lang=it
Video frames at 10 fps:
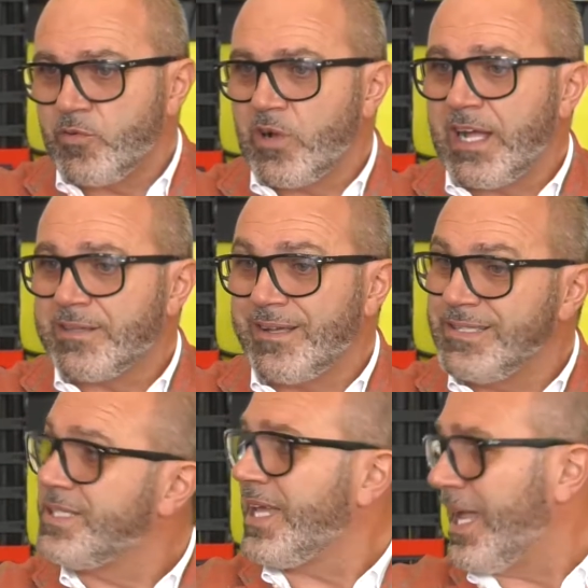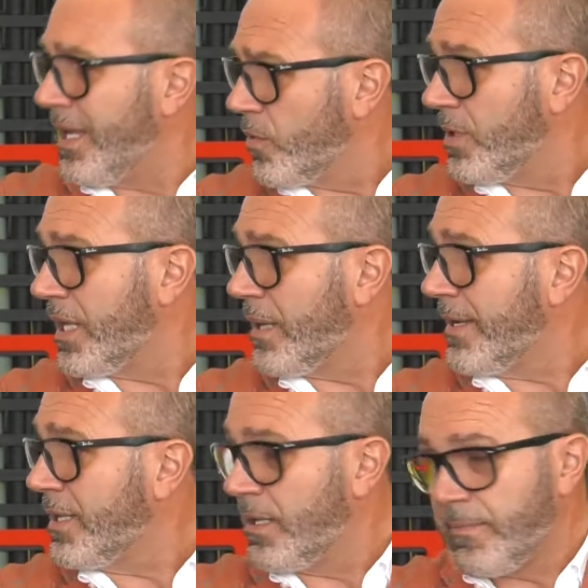vocata al CL, quindi alla
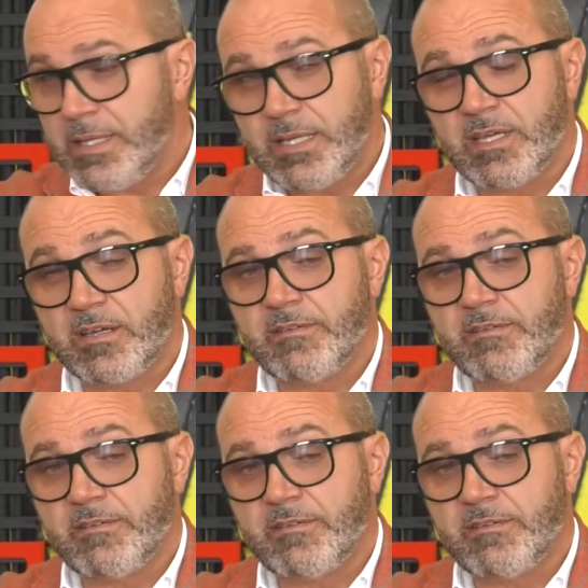macchina media che